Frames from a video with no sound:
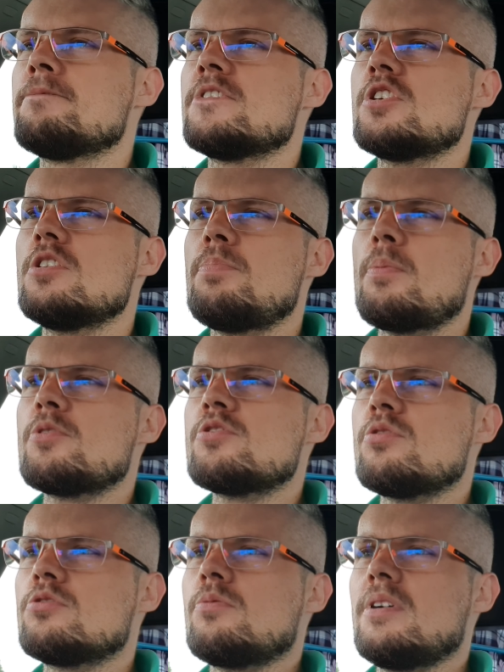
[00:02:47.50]
Czyli po
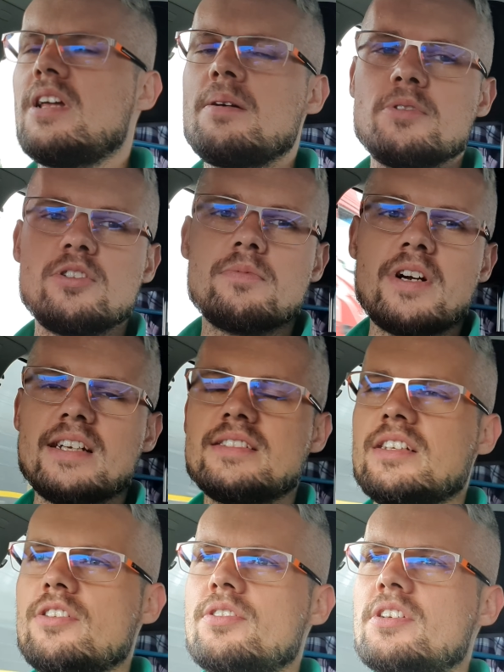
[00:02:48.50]
prostu odkładamy tą
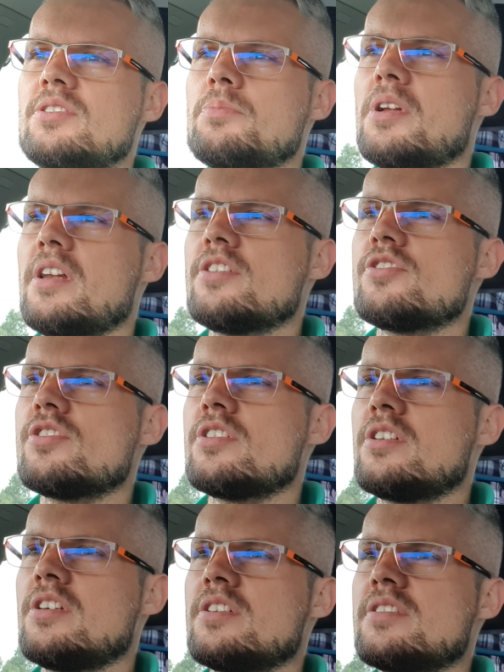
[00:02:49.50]
kasę i ona sobie
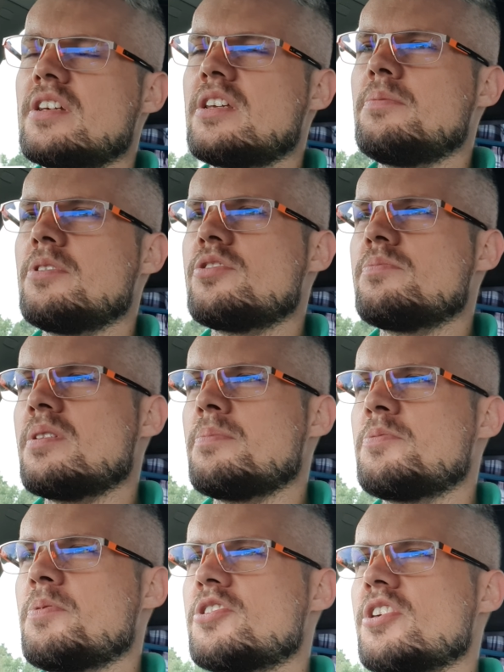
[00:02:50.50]
leży i jest takim naszym
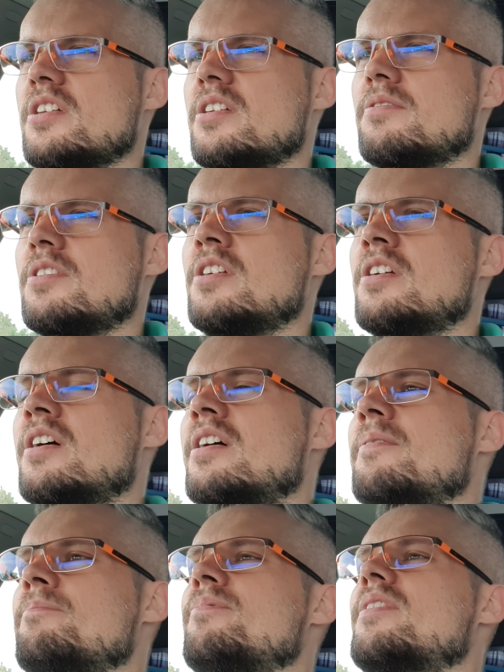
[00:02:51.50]
zabezpieczeniem. I,
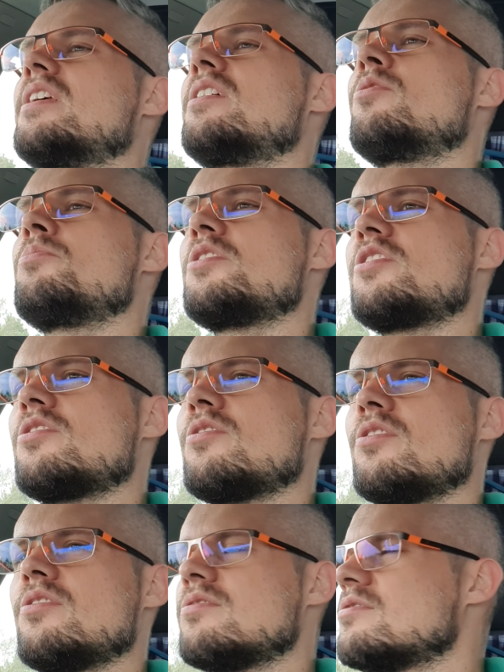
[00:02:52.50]
i u mnie się
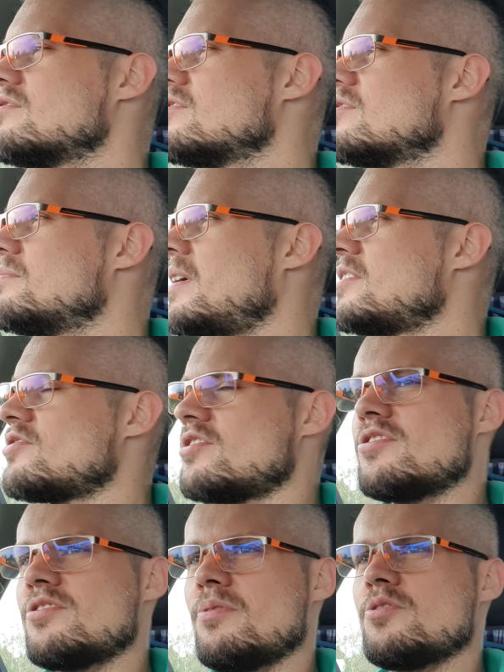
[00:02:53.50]
to bardzo
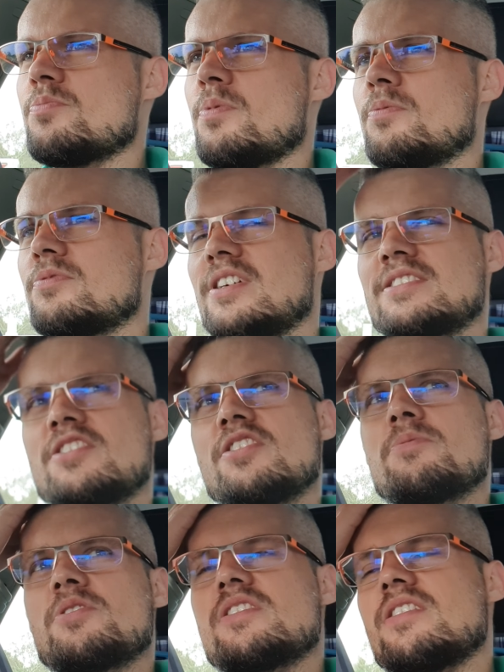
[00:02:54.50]
często łączy, bo tak
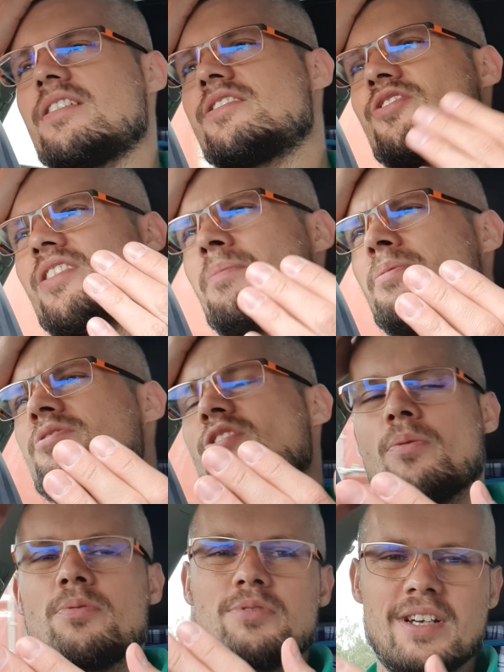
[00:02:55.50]
zaczynam się zastanawiać, co ja bym
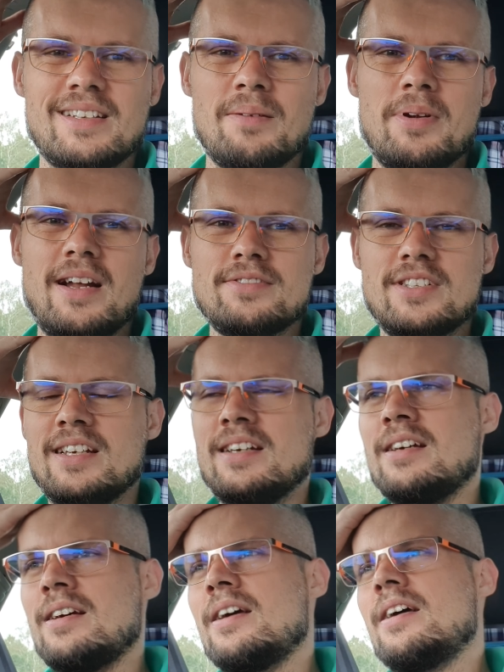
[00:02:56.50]
zrobił tak naprawdę,
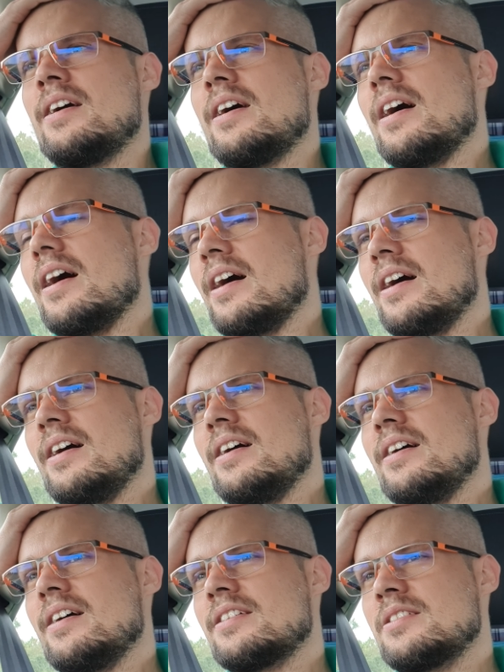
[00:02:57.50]

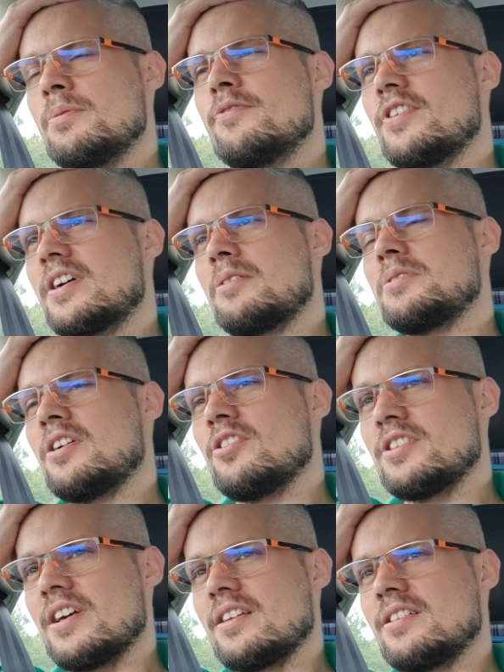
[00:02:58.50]
e, gdybym wygrał na
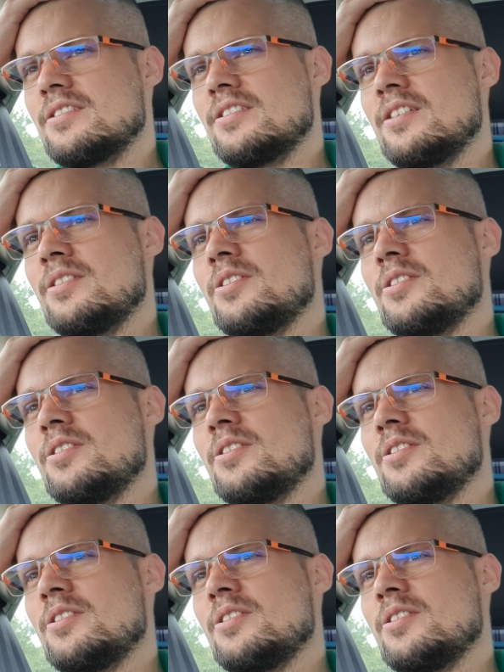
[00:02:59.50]
loterii.